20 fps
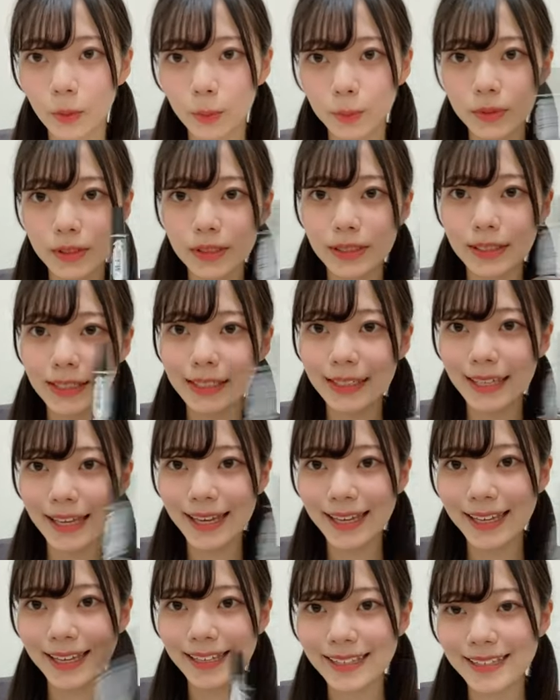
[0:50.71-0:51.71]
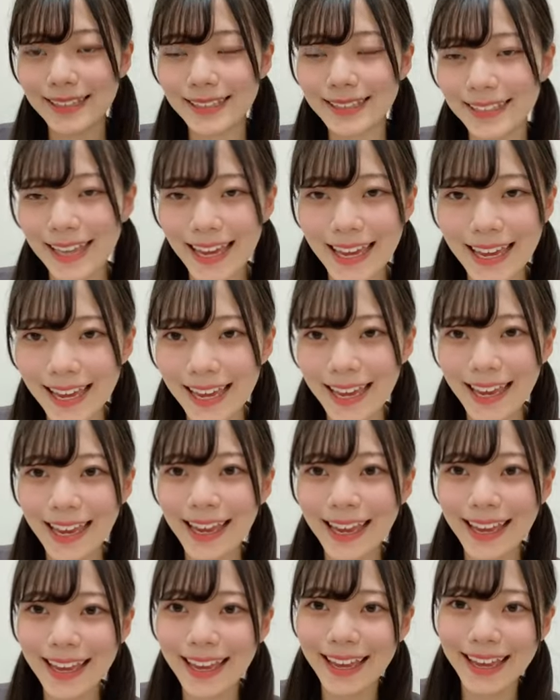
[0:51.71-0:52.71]
トップ3です
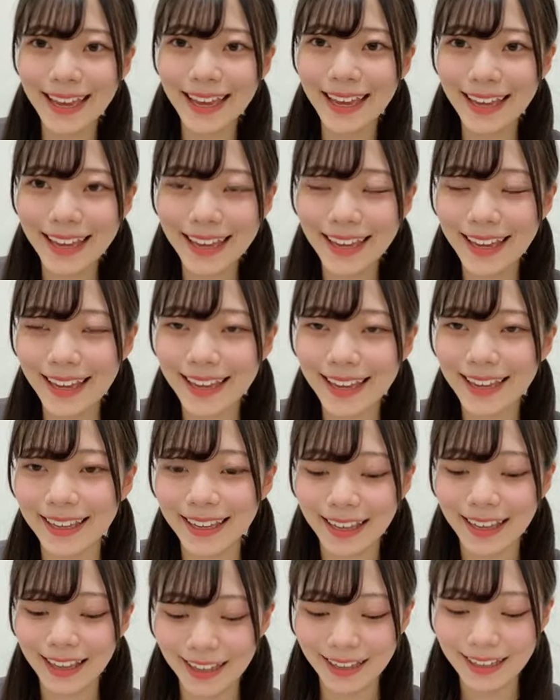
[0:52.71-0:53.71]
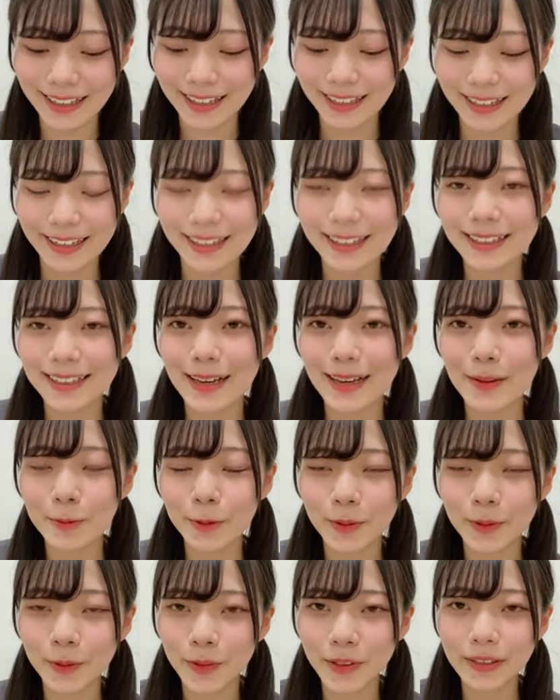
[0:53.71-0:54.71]
イエーイいやも
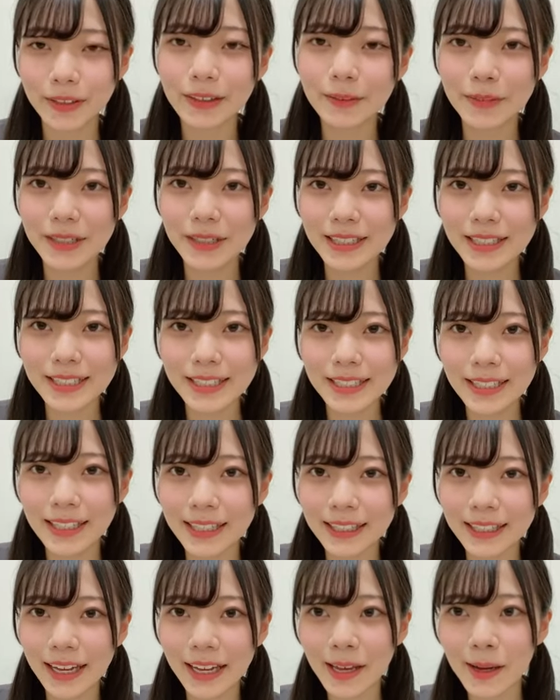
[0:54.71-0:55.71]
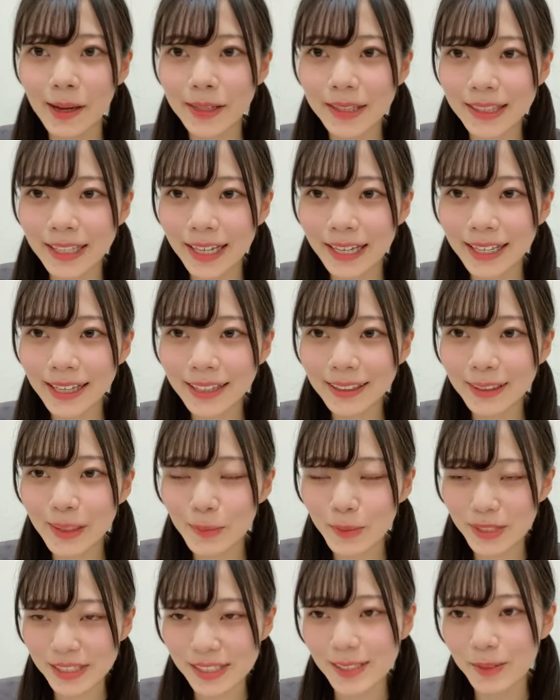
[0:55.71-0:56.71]
うこれはめっちゃね悩ん悩んで
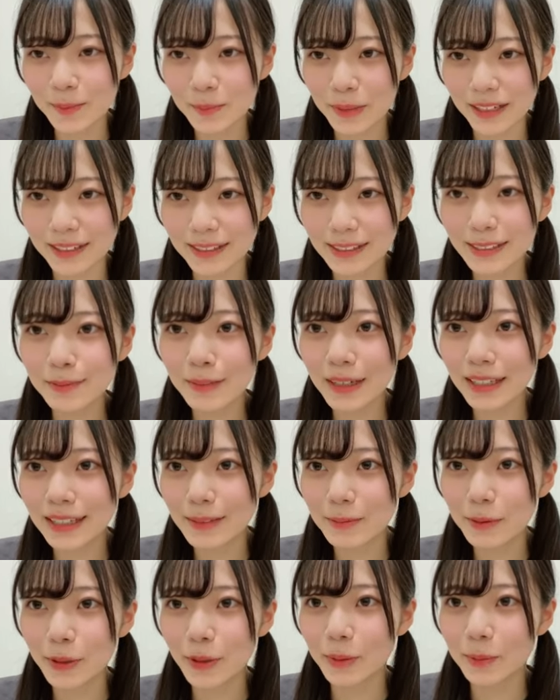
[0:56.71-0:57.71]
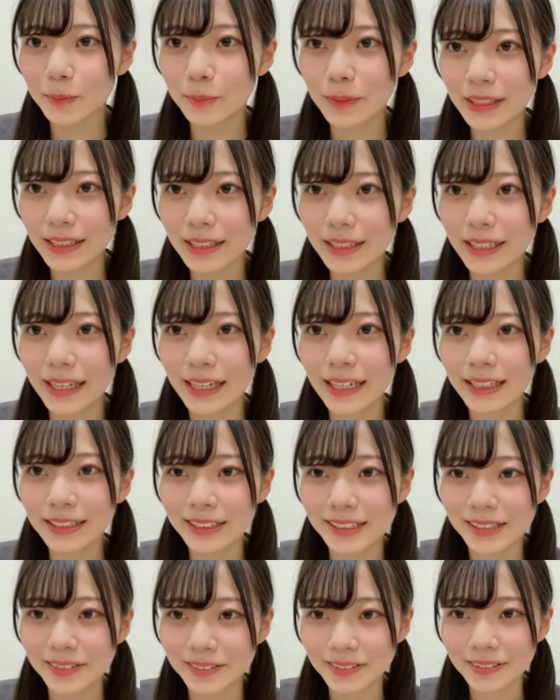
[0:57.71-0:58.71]
ます今今でもまだ悩ん
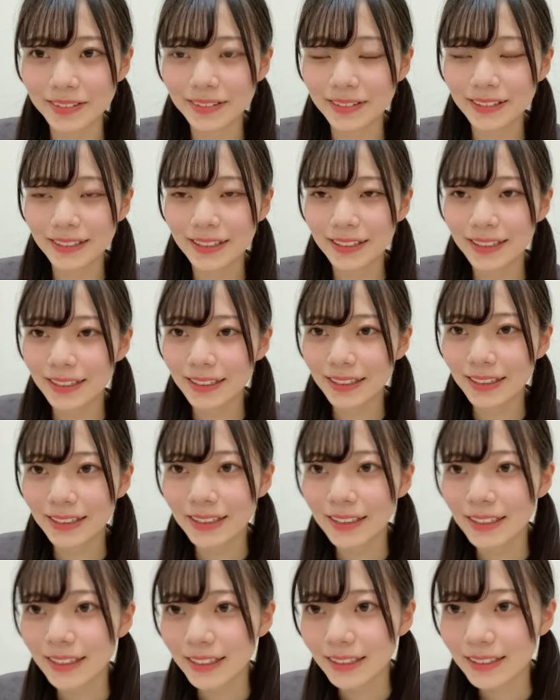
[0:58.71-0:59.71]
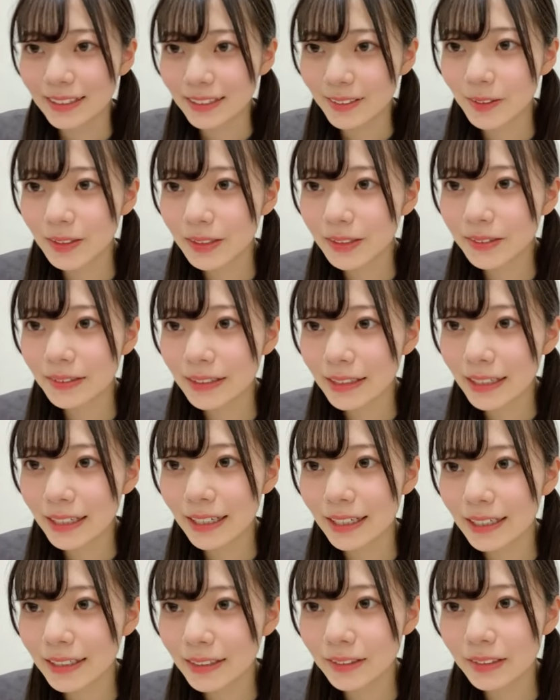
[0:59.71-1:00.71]
でる仕事終わって
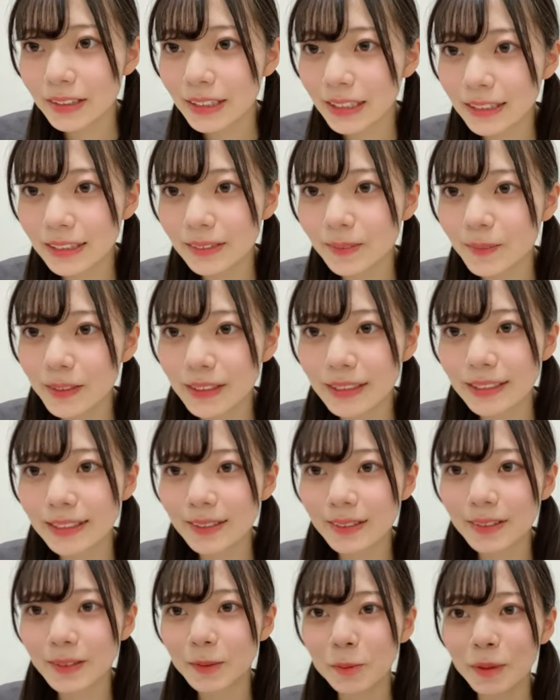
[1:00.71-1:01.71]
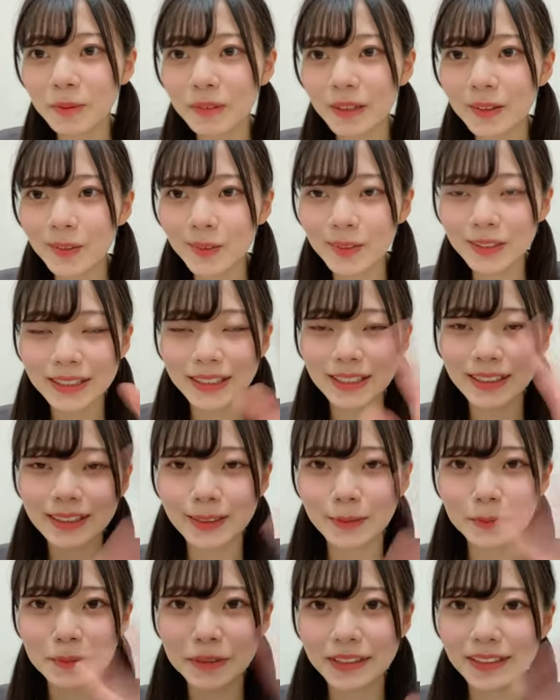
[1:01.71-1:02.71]
帰りの電車もち中こんばんはお疲れ
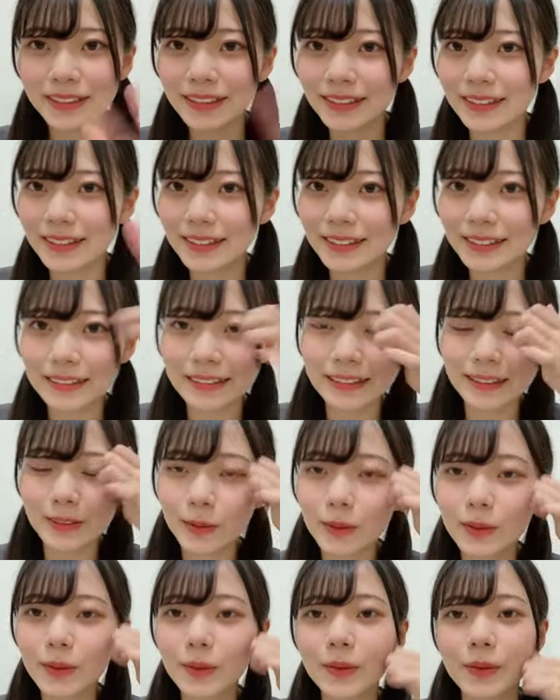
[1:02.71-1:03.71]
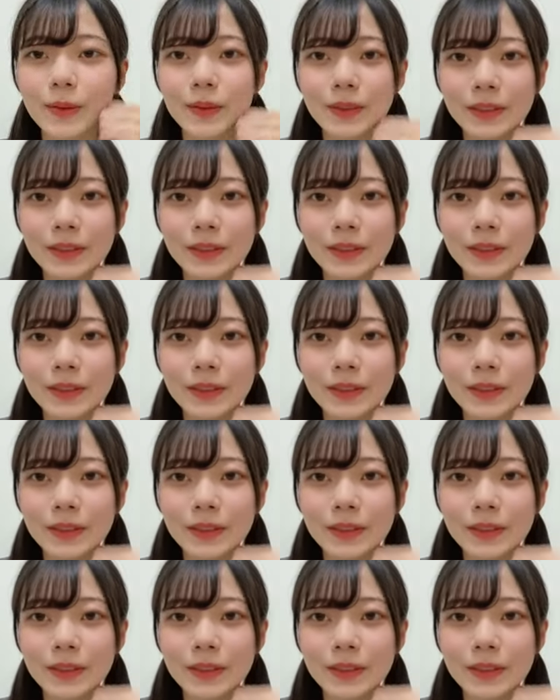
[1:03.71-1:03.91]
様仕事